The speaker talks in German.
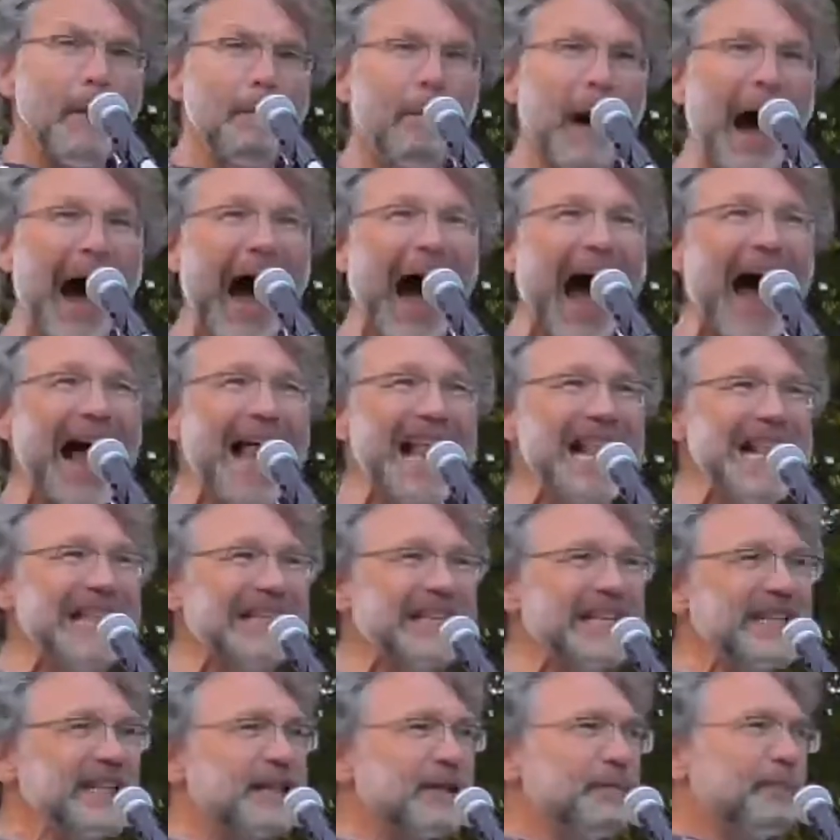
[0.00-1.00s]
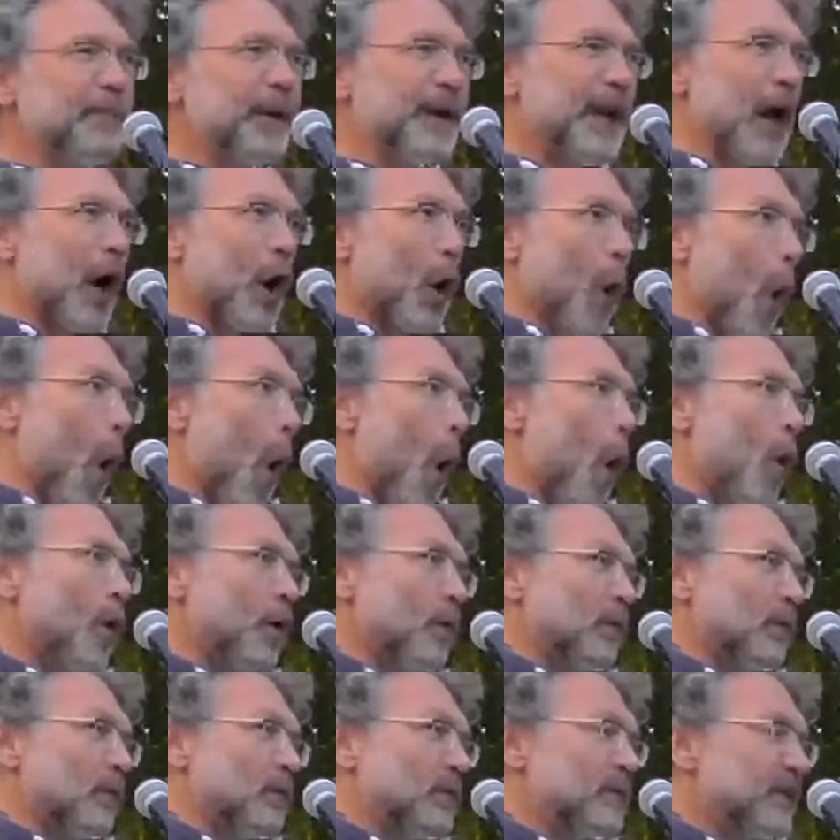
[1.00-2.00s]
Bei all diesen
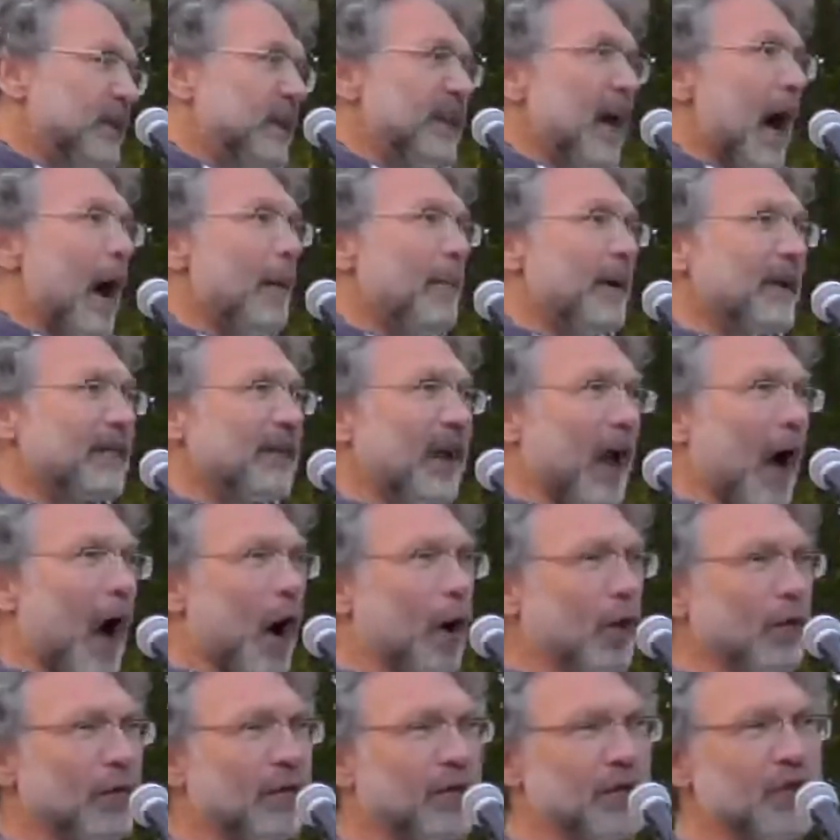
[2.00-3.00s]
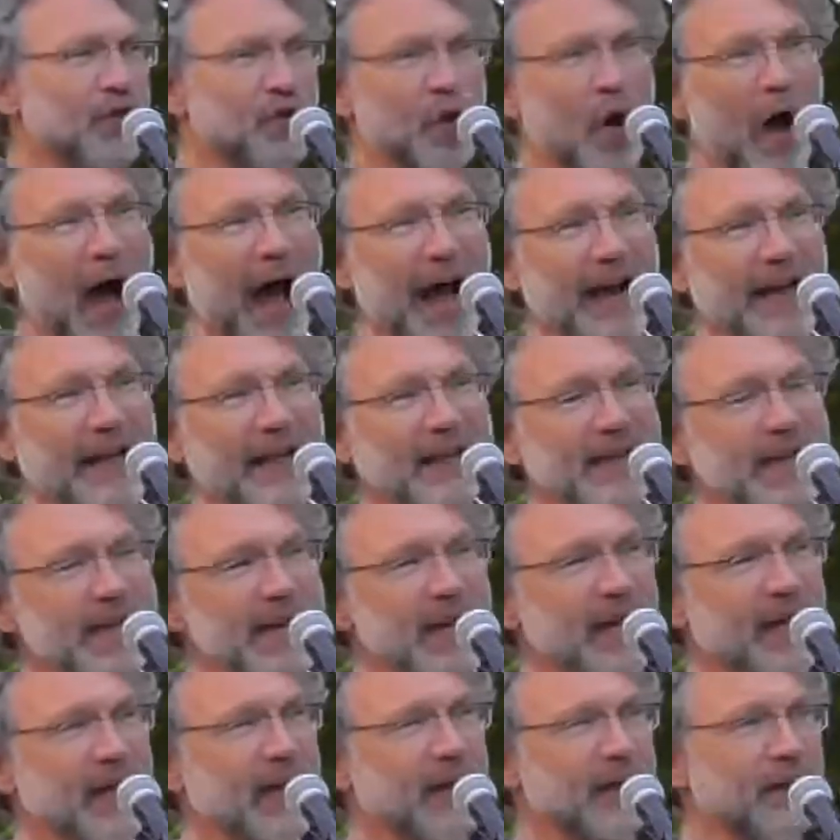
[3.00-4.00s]
Pädagogen, die da aber draußen so
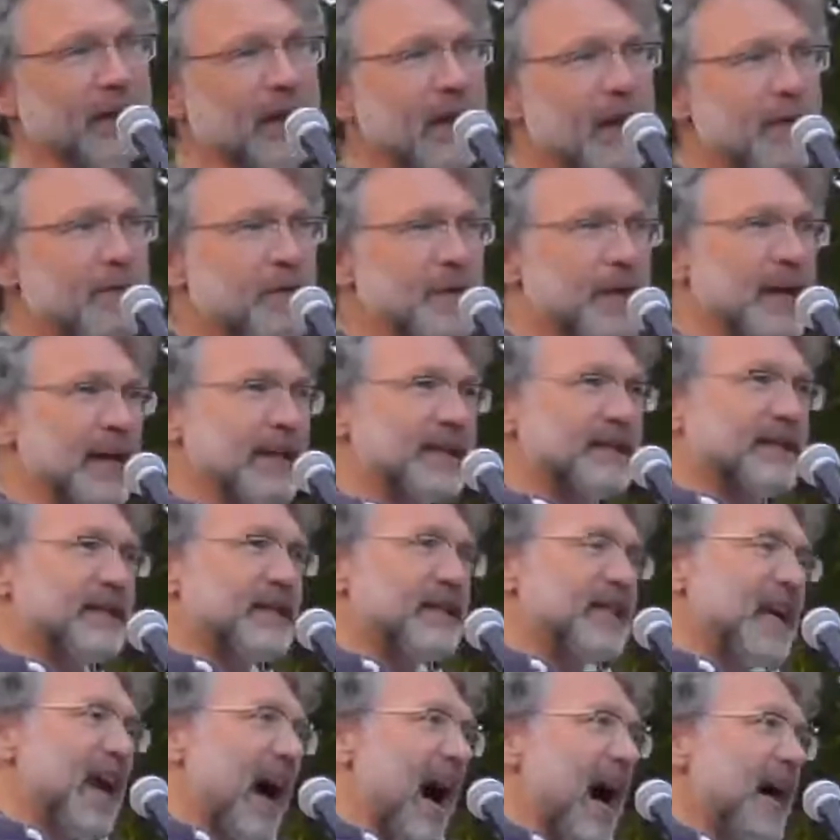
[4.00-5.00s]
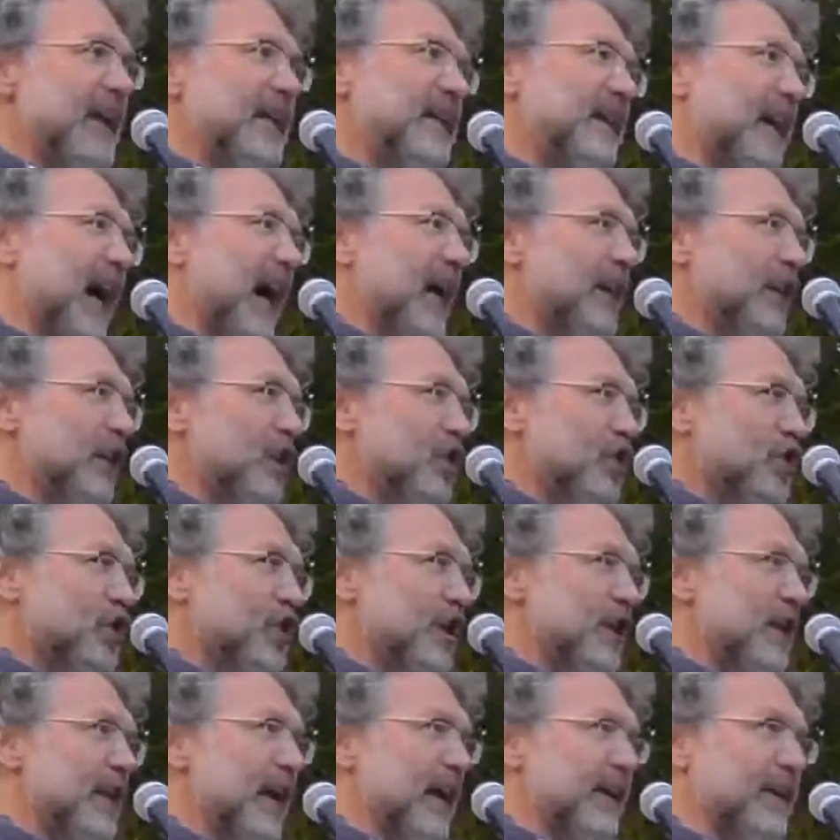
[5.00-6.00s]
agieren, wie es die Diane gerade
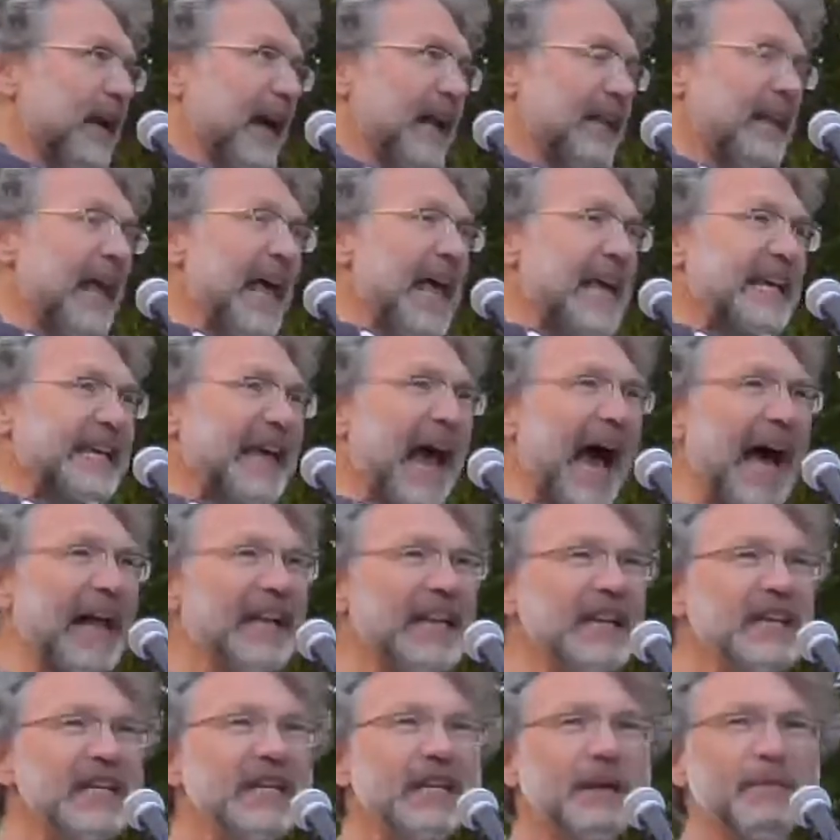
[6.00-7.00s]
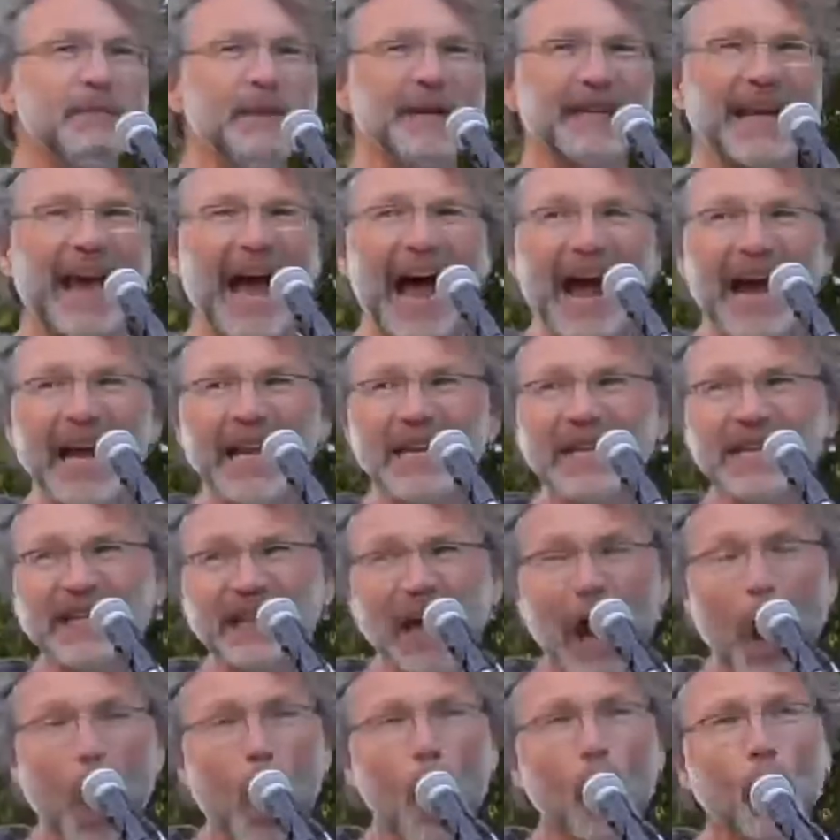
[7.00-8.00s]
geschildert hat, kann ich mich
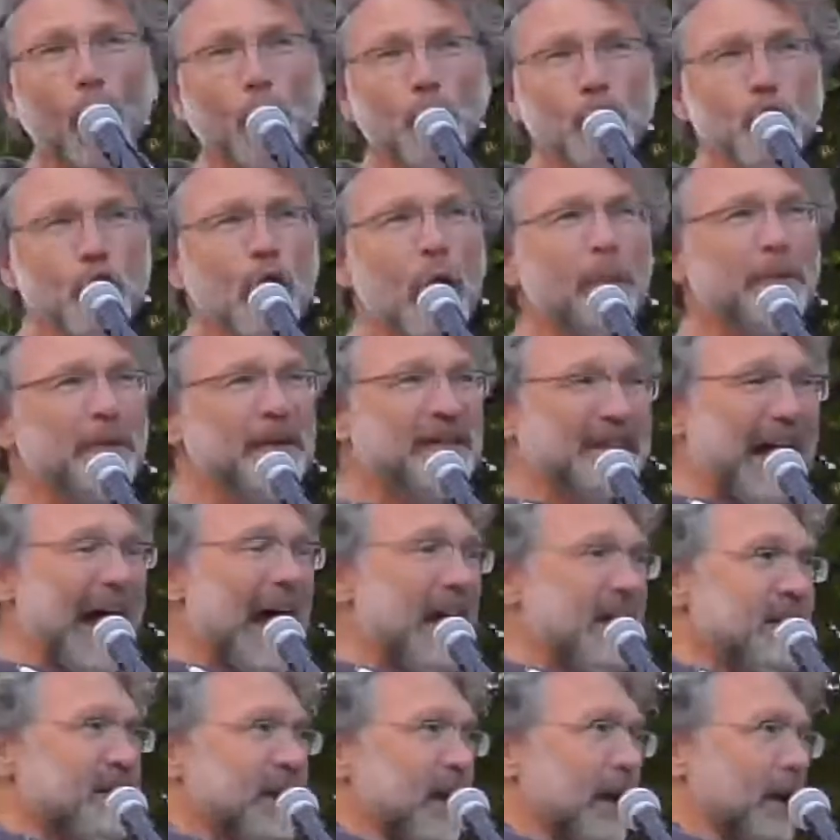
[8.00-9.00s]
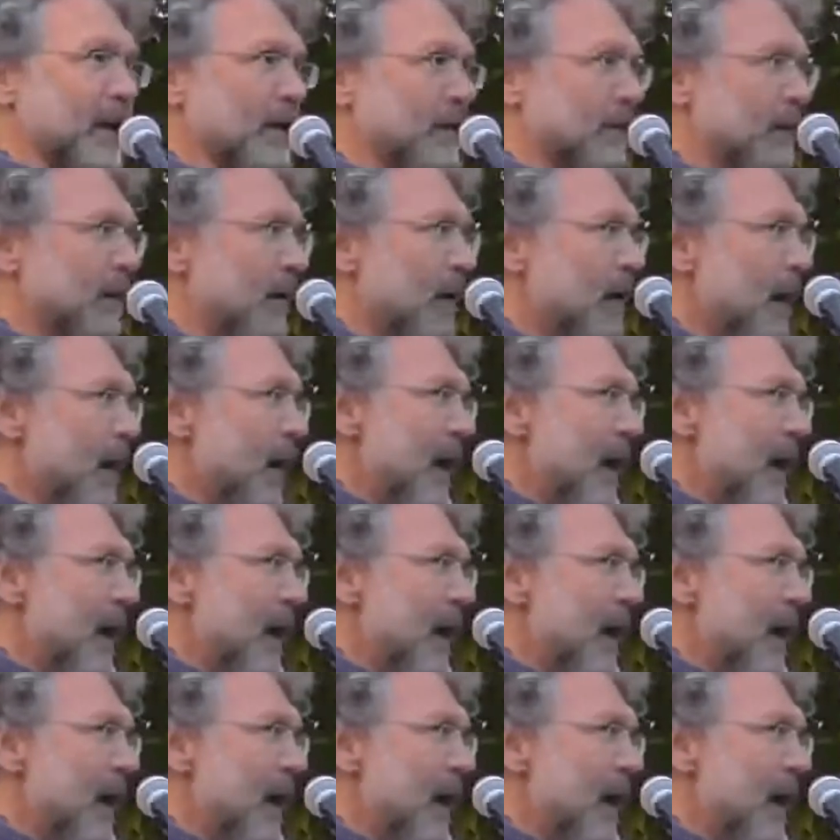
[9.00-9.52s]
eigentlich auch nur bedanken